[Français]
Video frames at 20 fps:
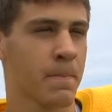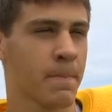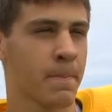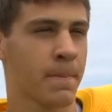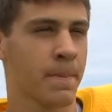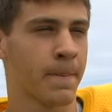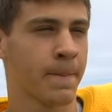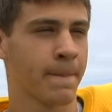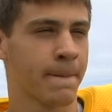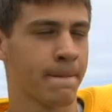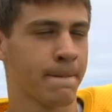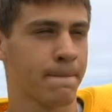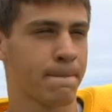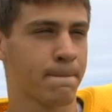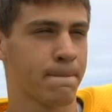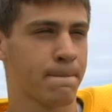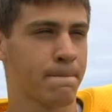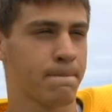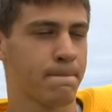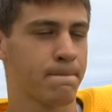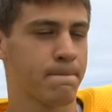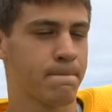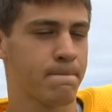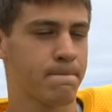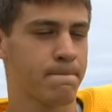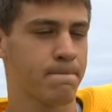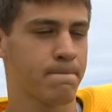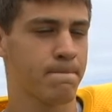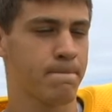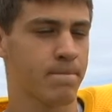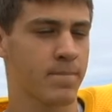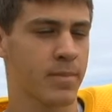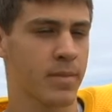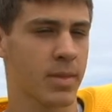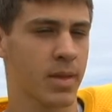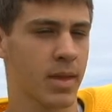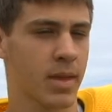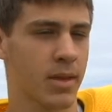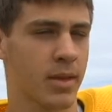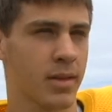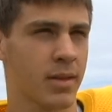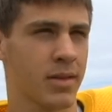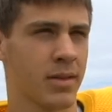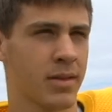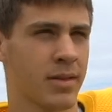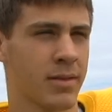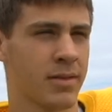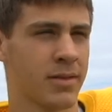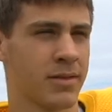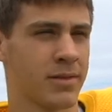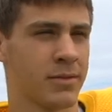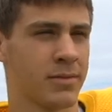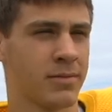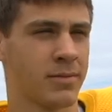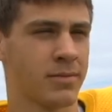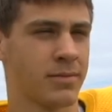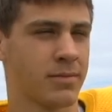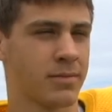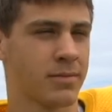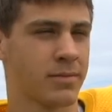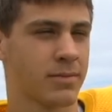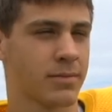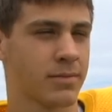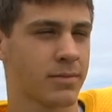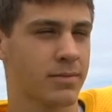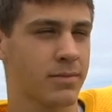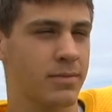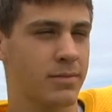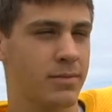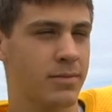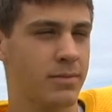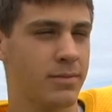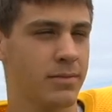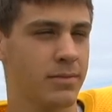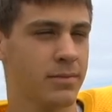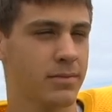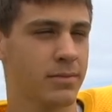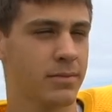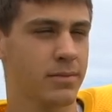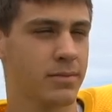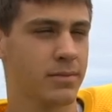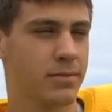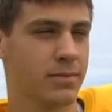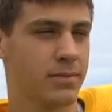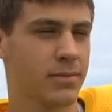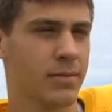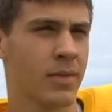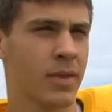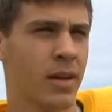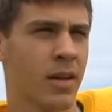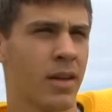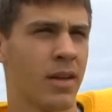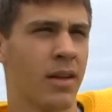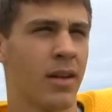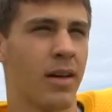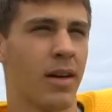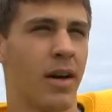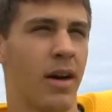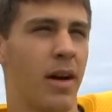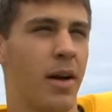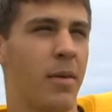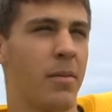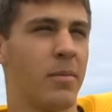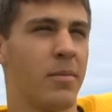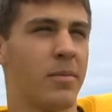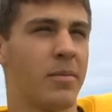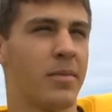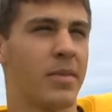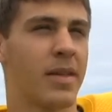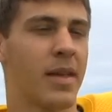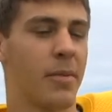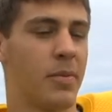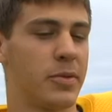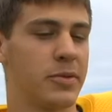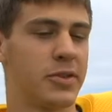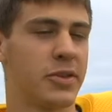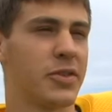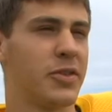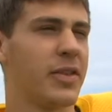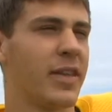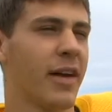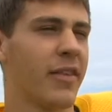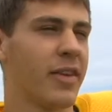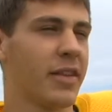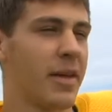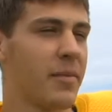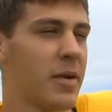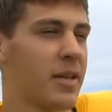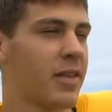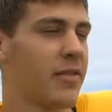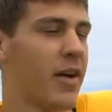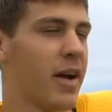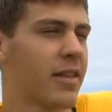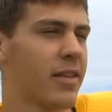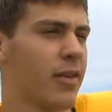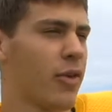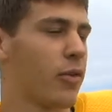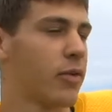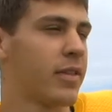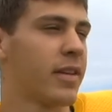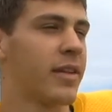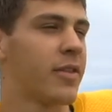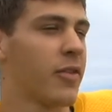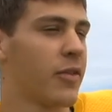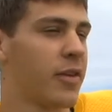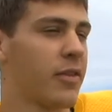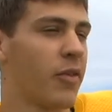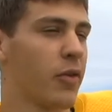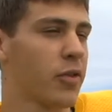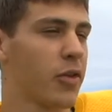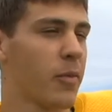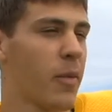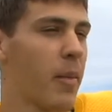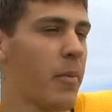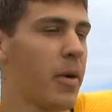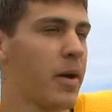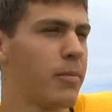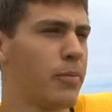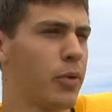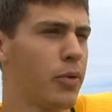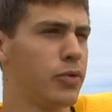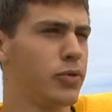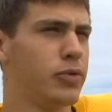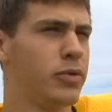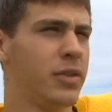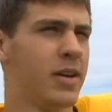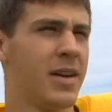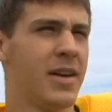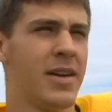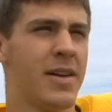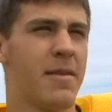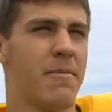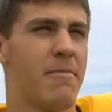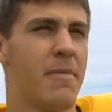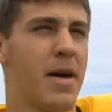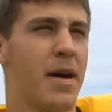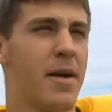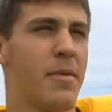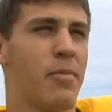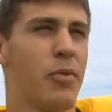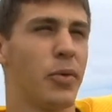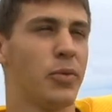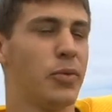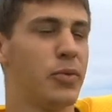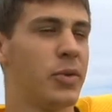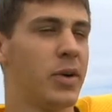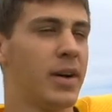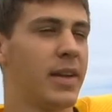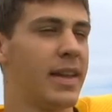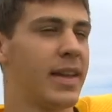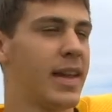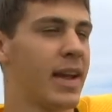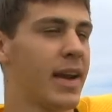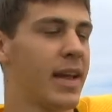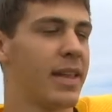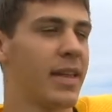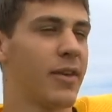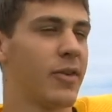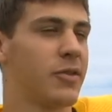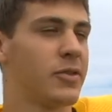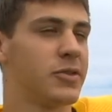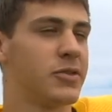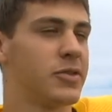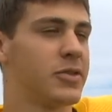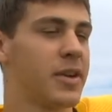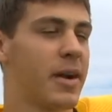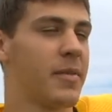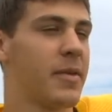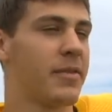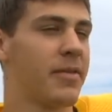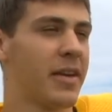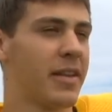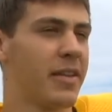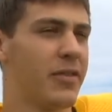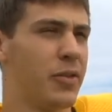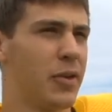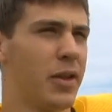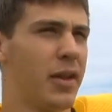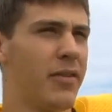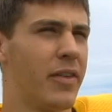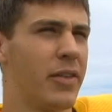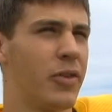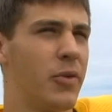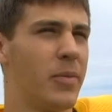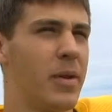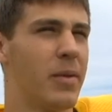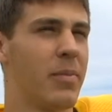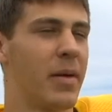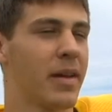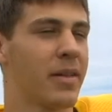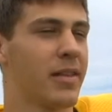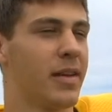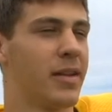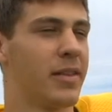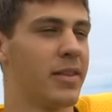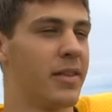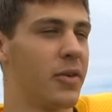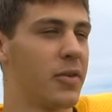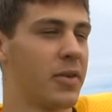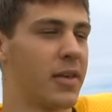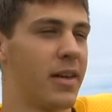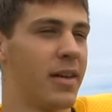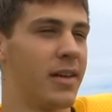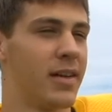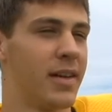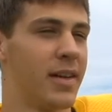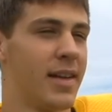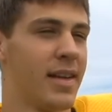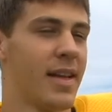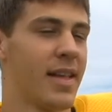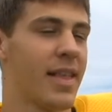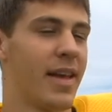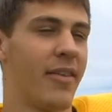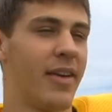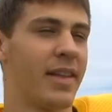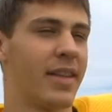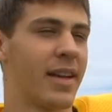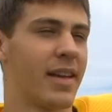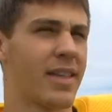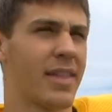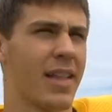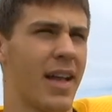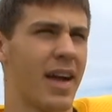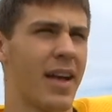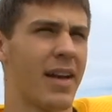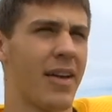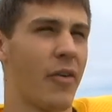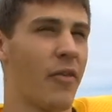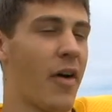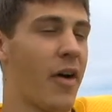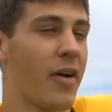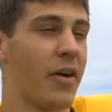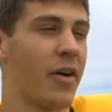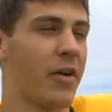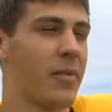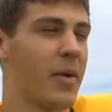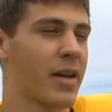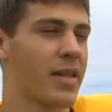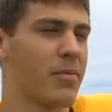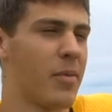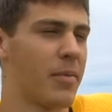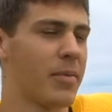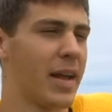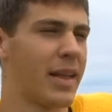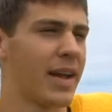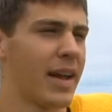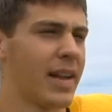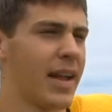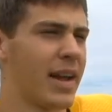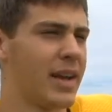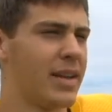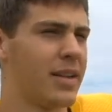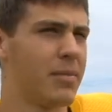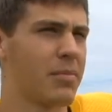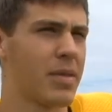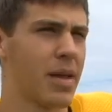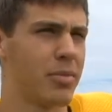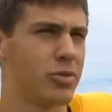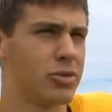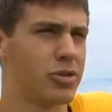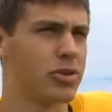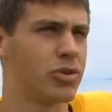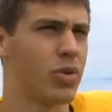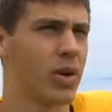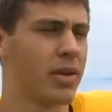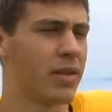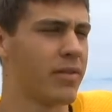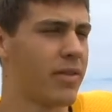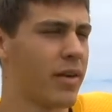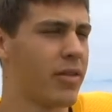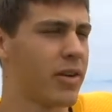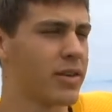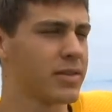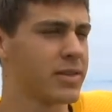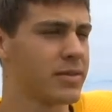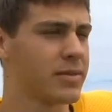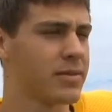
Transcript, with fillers: les Américains en finale du championnat mondial. Penses-tu que ça peut être un facteur dans le match? Hum, ça peut juste nous servir de motivation. On sait qu'ils ne vont sûrement pas être pour nous, mais pour nous, des les Canadiens, on ne joue jamais devant des foules de 22 000 personnes. Donc, ça va être excitant et on va avoir un maximum d'adrénaline. Ça peut juste jouer en notre faveur.